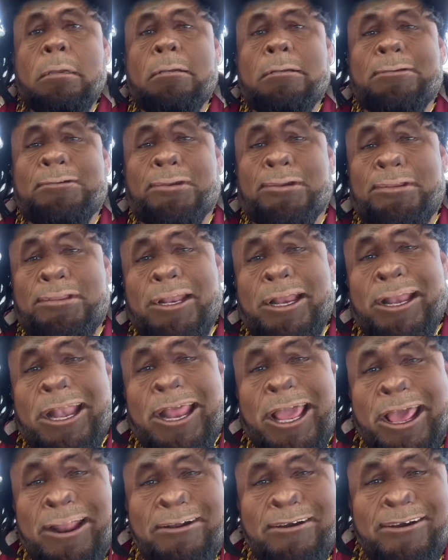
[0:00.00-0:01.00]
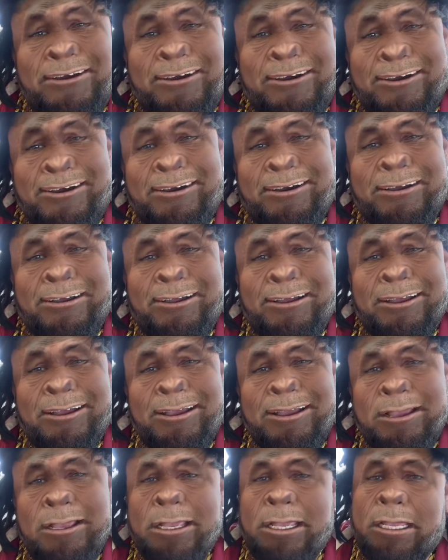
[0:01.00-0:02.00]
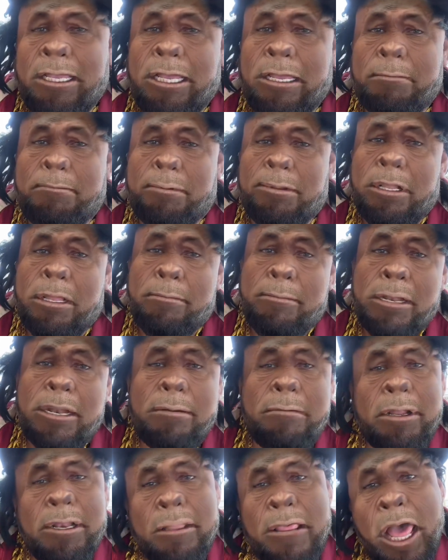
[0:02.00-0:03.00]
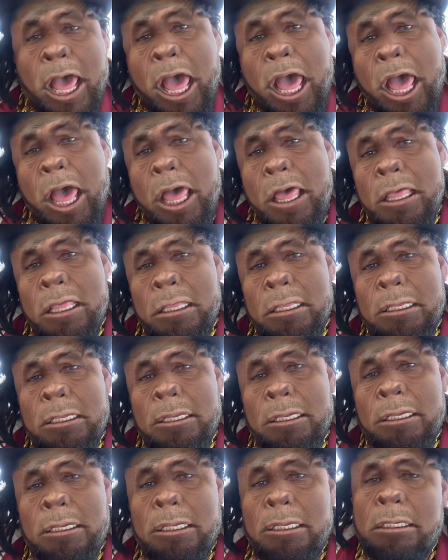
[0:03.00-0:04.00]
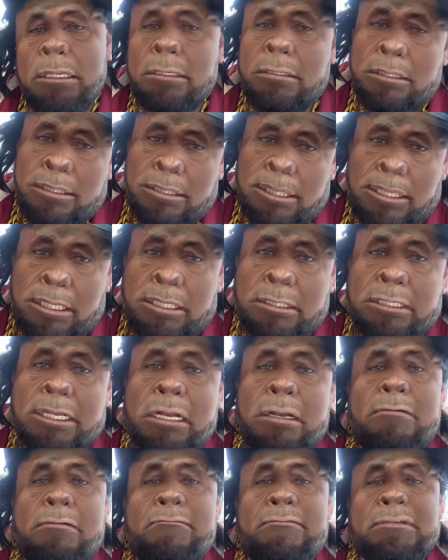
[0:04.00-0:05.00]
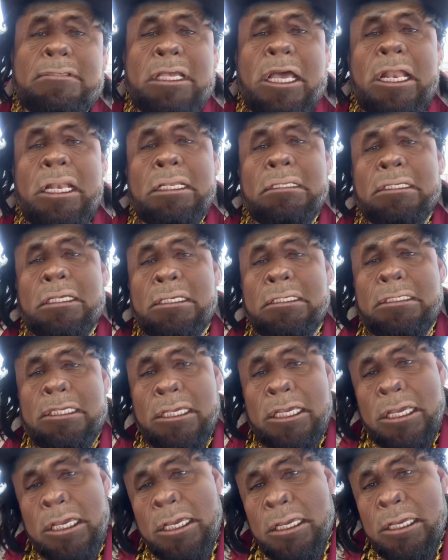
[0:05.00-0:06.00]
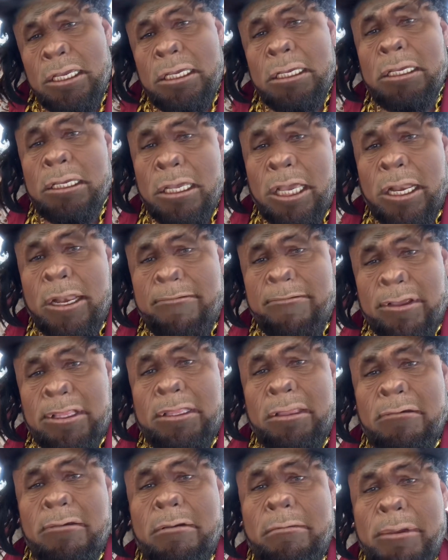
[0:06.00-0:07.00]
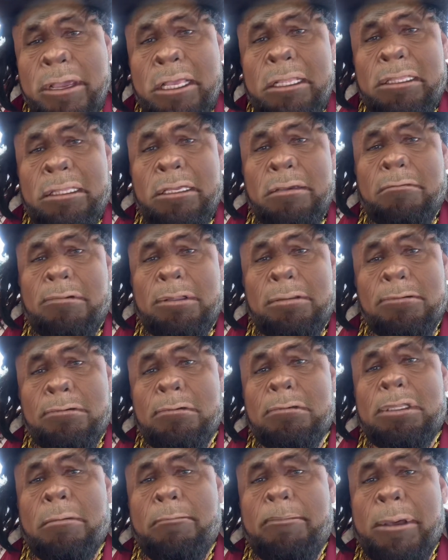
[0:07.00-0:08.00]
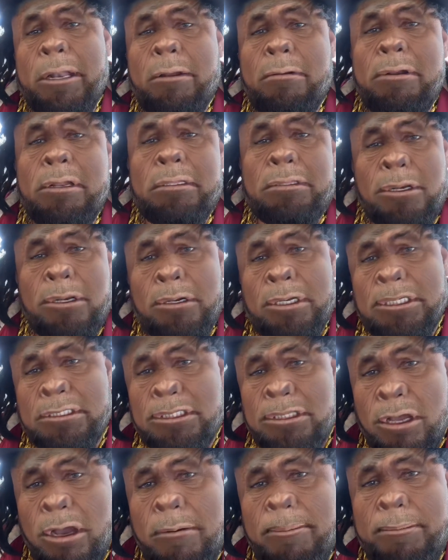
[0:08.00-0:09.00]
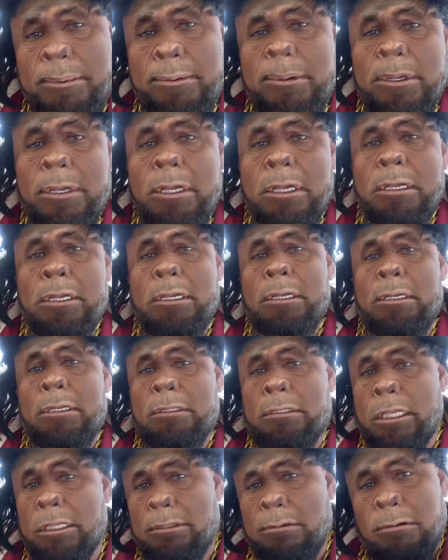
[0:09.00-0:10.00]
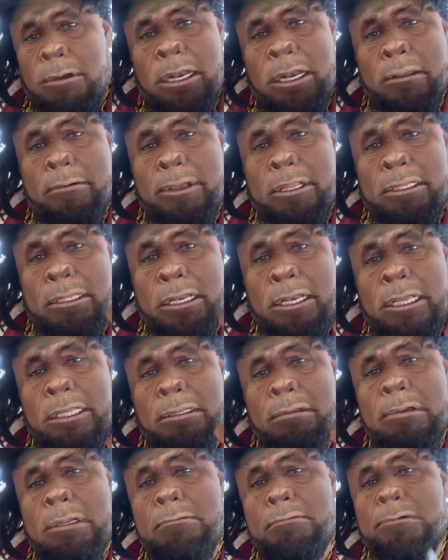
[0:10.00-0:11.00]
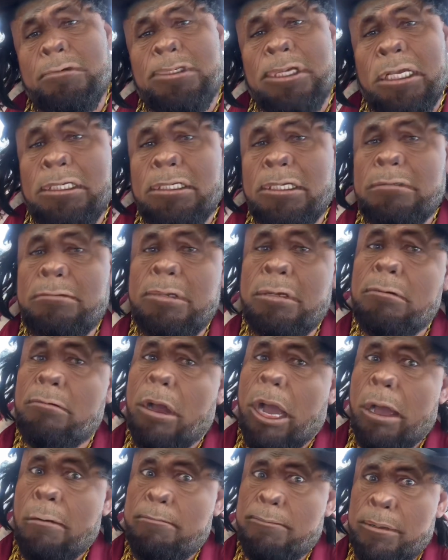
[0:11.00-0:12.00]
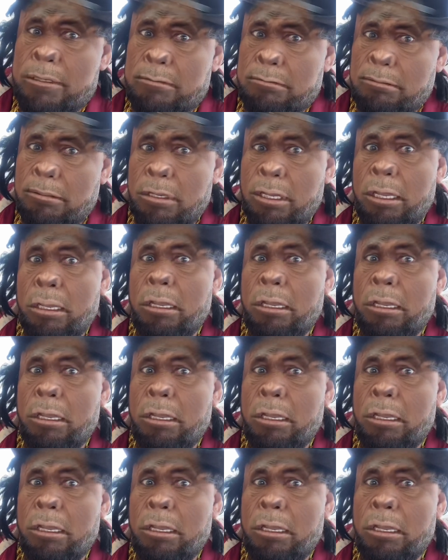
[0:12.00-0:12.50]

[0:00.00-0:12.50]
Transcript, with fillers: Soy trailero. Y pues la mera verdad. Quisiera confesarles que sí. En efectivamente, cuando uno está parado en el truck stop te tocan la ventanita unas muchachas bien guapas, güey.